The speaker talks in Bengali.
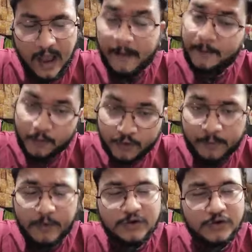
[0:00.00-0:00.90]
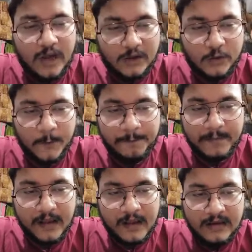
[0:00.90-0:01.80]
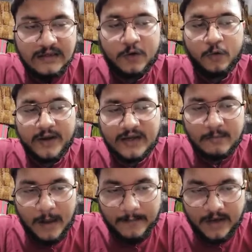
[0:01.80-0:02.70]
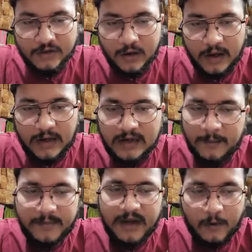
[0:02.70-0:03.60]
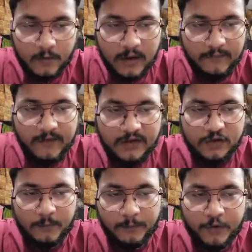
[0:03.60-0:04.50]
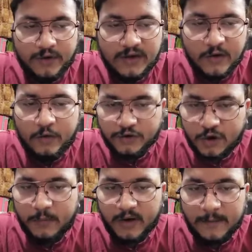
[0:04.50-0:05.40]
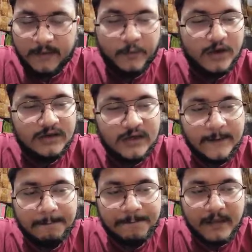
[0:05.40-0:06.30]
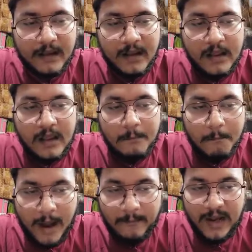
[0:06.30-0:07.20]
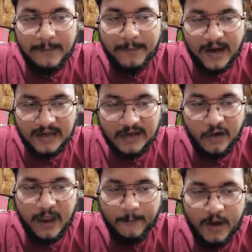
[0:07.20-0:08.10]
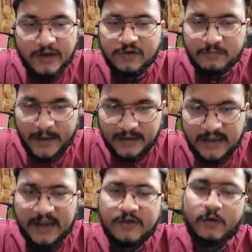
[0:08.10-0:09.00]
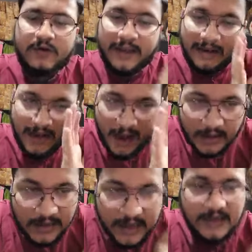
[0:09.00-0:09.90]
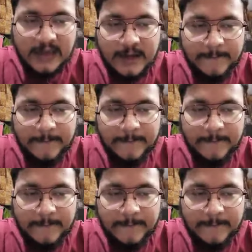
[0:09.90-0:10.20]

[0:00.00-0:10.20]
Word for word: আমার প্রথম প্রশ্ন থাকতো যে কোনো একটি মামলা চলাকালীন আপনি রাহুল গান্ধীর সম্পত্তি নিয়ে খোঁজখবর নেবেন বলেছিলেন মামলায় পার্টি নয় এমন একজন ব্যক্তিকে যখন টেনে আনলেনি